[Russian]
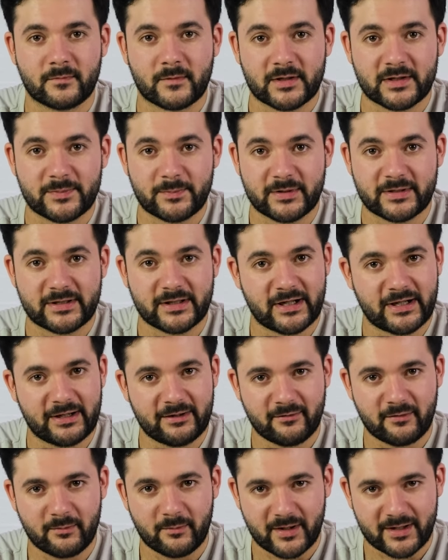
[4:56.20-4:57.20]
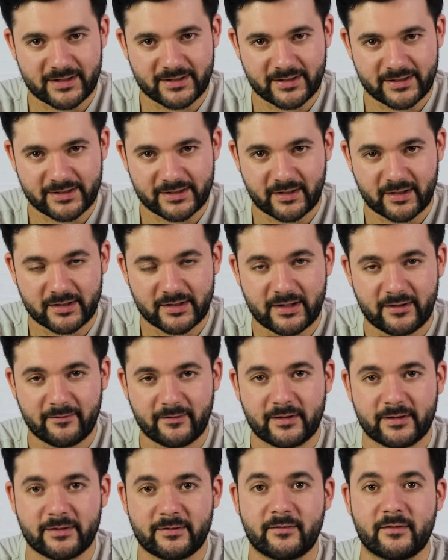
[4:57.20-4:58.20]
специального масла
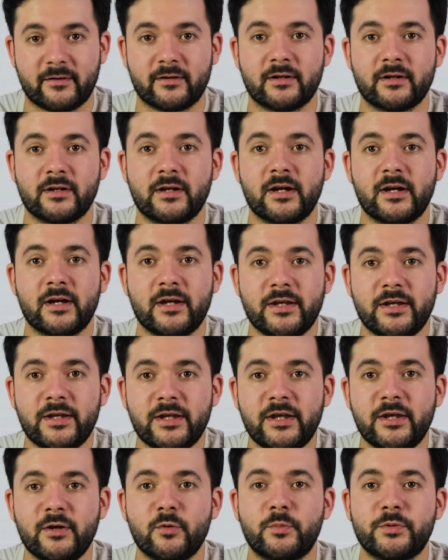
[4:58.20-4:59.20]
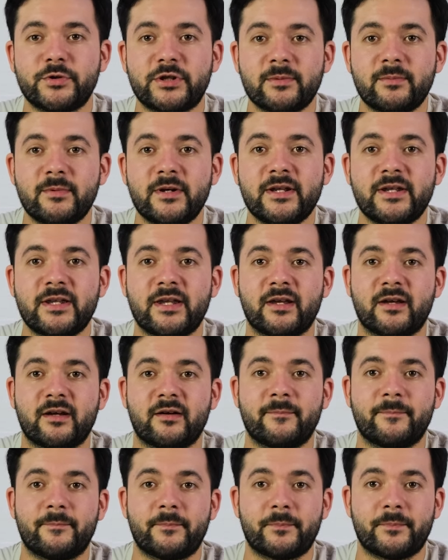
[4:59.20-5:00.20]
сыродавленного и
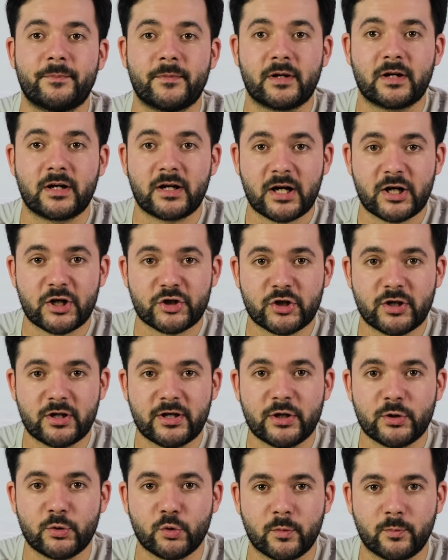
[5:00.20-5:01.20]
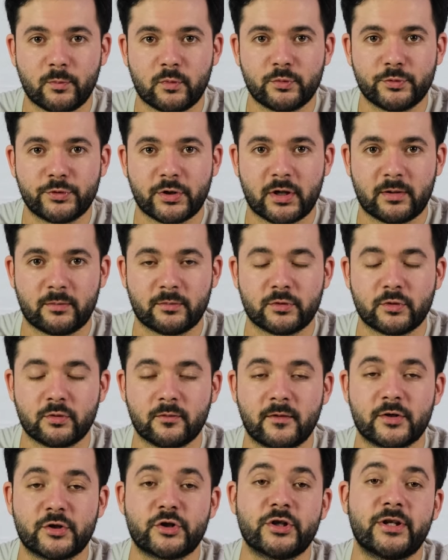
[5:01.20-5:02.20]
употребление каши льняной по утрам, то
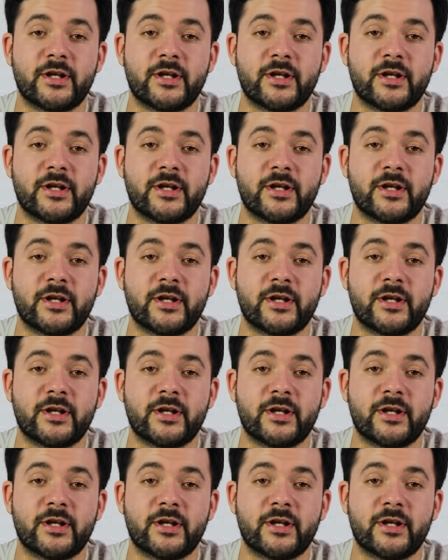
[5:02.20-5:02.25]
ваша